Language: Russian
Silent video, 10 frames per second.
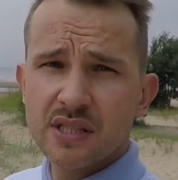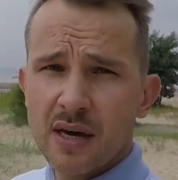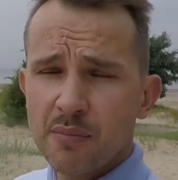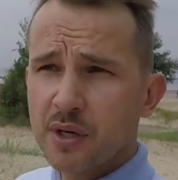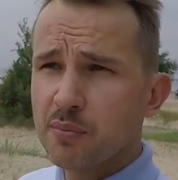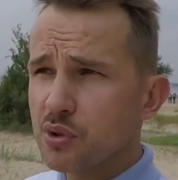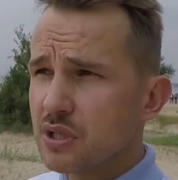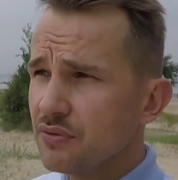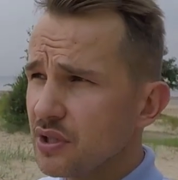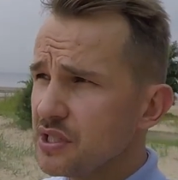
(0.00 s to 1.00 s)
на бег
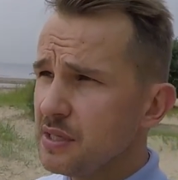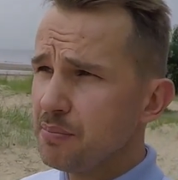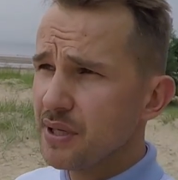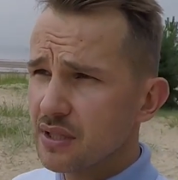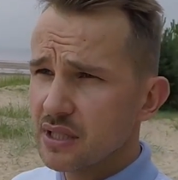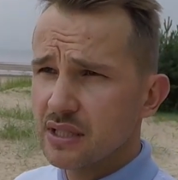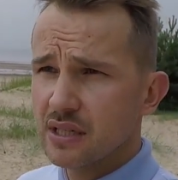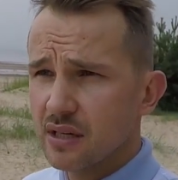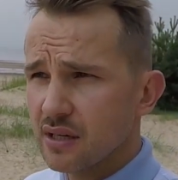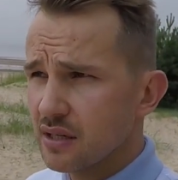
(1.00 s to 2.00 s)
после
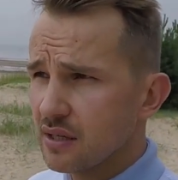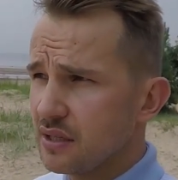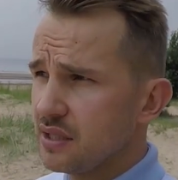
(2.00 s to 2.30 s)
велосипеда, э,